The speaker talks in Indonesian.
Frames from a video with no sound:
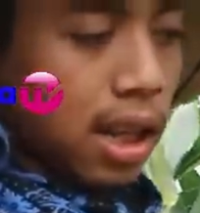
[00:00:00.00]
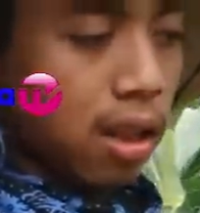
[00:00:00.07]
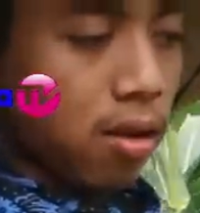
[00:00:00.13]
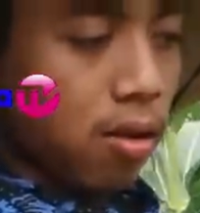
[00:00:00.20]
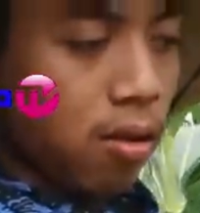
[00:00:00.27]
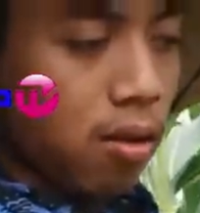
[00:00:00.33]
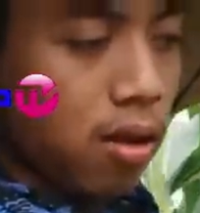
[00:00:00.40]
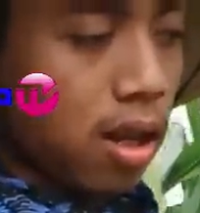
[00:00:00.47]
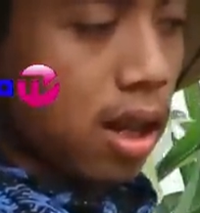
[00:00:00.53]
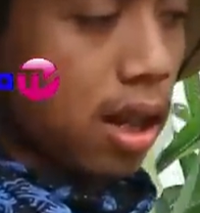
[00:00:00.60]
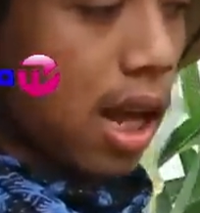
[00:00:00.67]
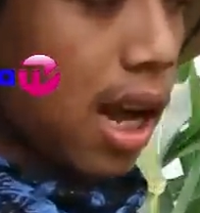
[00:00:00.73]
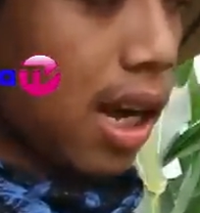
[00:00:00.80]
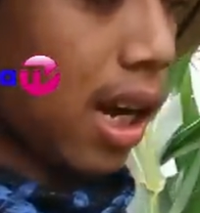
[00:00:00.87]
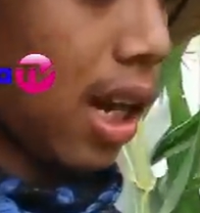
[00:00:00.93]
itu
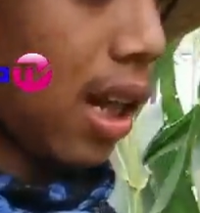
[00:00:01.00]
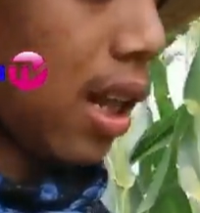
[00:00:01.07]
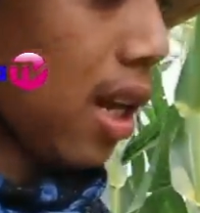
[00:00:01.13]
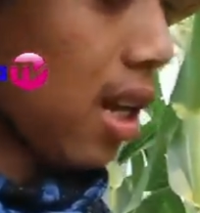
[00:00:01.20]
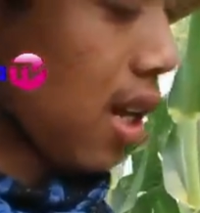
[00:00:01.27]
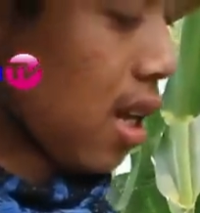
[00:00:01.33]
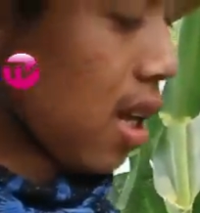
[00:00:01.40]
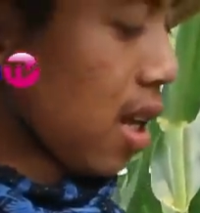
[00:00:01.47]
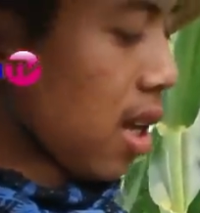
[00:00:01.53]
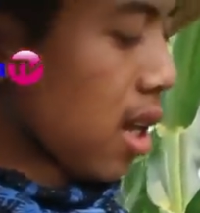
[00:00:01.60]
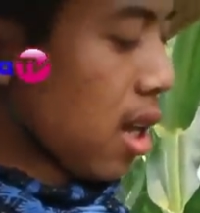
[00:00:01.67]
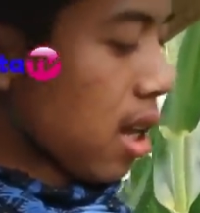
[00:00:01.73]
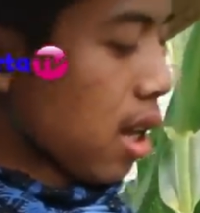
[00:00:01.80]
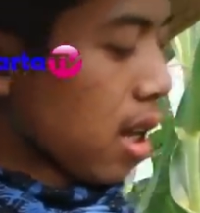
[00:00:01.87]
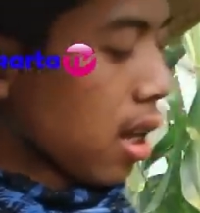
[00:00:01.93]
ayeuna nate.
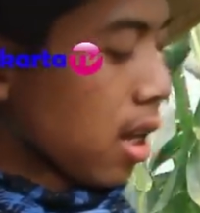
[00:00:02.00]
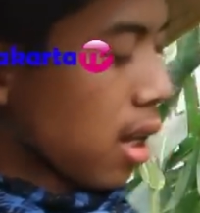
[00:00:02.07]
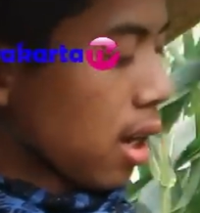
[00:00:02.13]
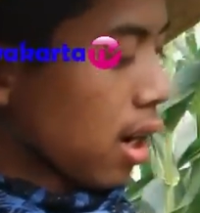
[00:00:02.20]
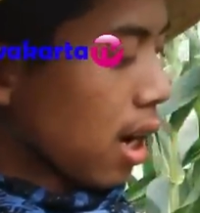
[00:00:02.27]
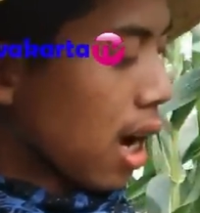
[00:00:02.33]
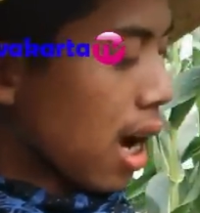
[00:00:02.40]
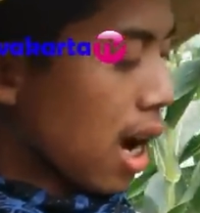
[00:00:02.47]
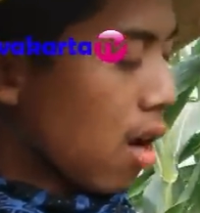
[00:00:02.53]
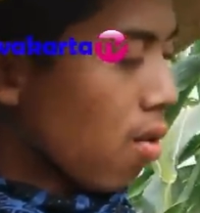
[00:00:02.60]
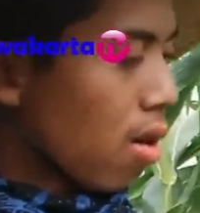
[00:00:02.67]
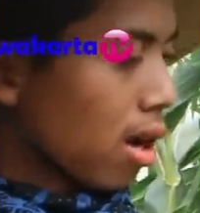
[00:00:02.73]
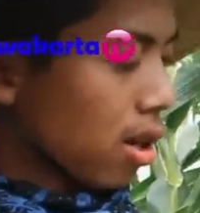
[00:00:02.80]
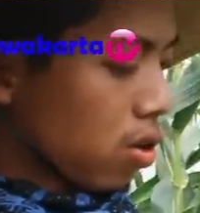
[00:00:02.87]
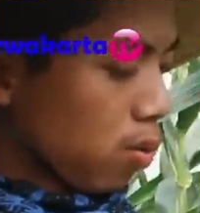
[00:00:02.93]
ka
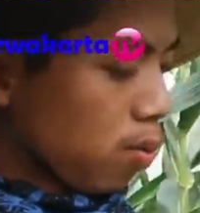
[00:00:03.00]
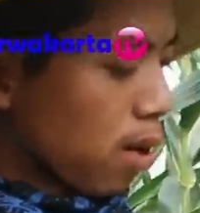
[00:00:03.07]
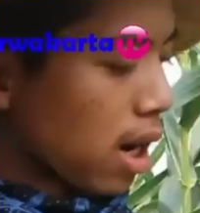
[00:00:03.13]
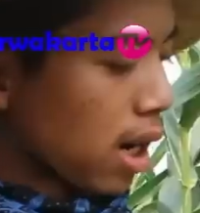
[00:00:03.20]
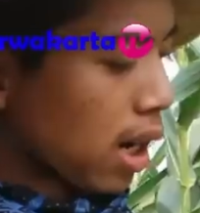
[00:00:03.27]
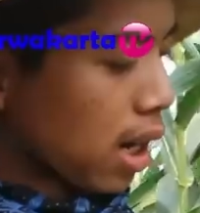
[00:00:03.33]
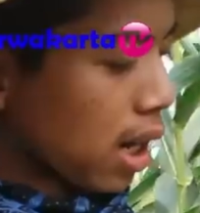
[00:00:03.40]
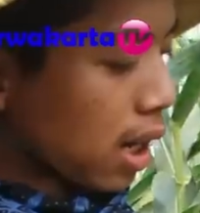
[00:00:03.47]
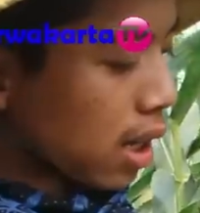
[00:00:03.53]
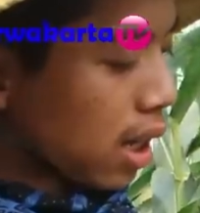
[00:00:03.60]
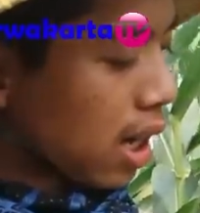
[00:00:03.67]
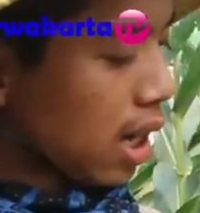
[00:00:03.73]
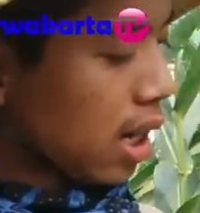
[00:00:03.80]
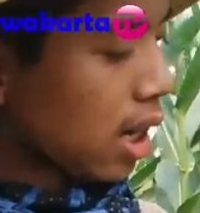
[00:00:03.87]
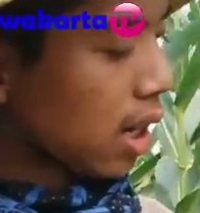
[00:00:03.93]
waktu panen
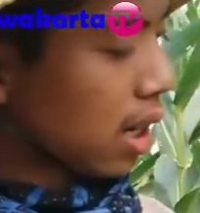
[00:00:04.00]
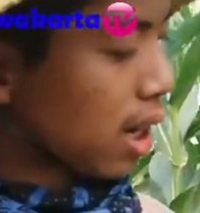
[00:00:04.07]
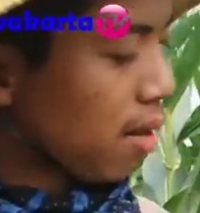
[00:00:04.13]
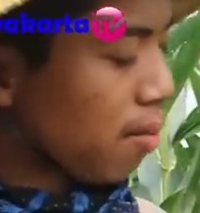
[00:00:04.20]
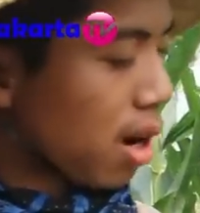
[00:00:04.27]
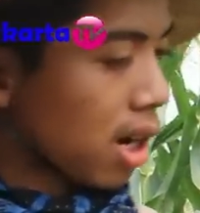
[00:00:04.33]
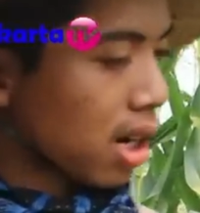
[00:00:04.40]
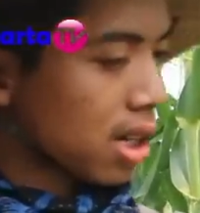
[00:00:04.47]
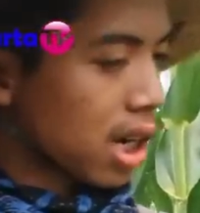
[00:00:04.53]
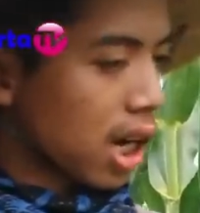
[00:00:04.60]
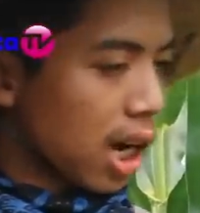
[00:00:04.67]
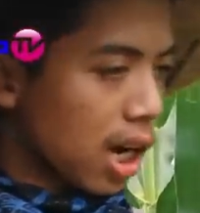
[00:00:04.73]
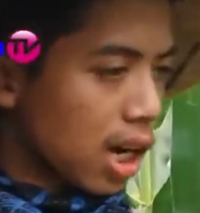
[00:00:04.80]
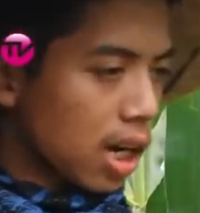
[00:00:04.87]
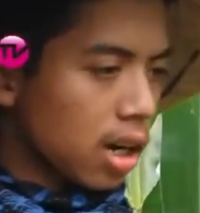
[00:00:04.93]
nate, ieu teh
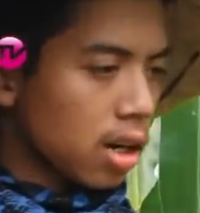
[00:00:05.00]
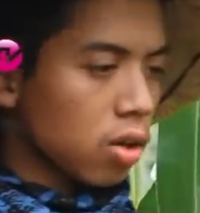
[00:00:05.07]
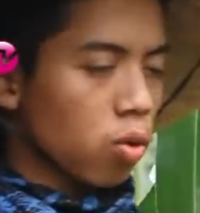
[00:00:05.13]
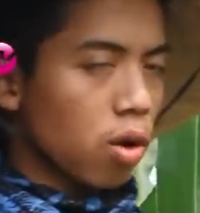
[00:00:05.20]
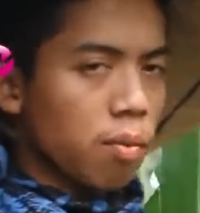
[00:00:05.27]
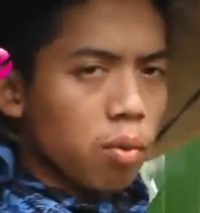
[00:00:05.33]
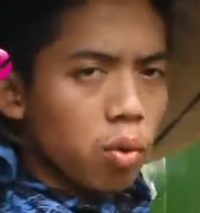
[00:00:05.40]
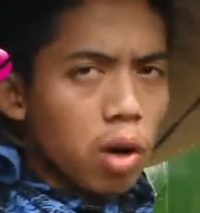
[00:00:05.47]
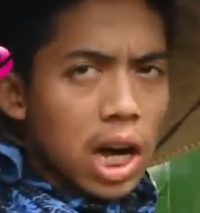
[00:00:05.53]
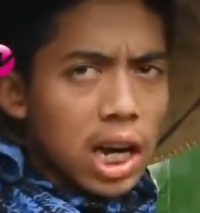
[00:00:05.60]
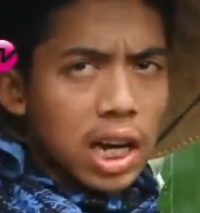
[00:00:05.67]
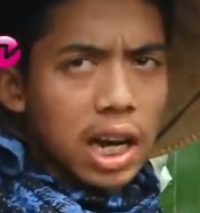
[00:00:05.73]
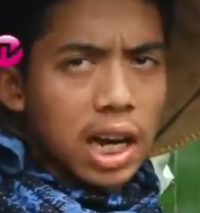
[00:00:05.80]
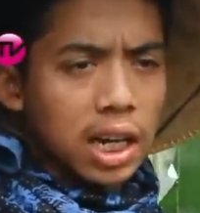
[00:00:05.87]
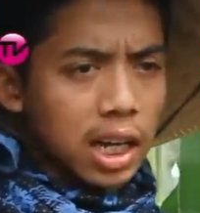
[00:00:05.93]
bangsa 20
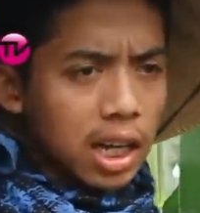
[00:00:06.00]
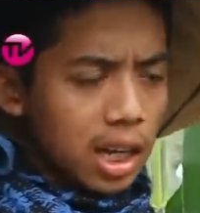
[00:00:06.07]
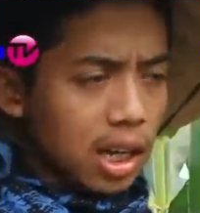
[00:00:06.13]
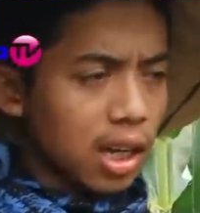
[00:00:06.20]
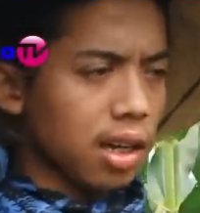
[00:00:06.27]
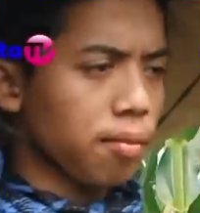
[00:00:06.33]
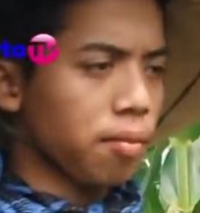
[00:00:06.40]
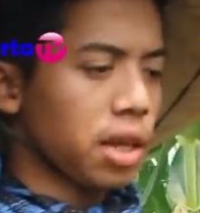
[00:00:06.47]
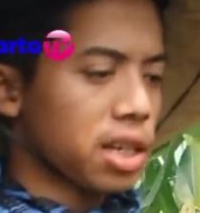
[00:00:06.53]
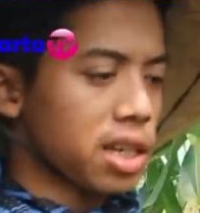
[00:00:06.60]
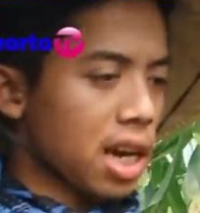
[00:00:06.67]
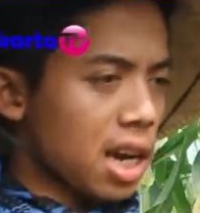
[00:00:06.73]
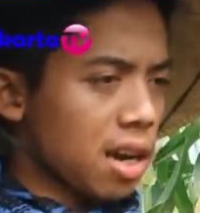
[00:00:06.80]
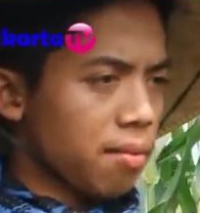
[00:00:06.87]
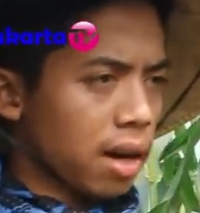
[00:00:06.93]
hari lagi bisa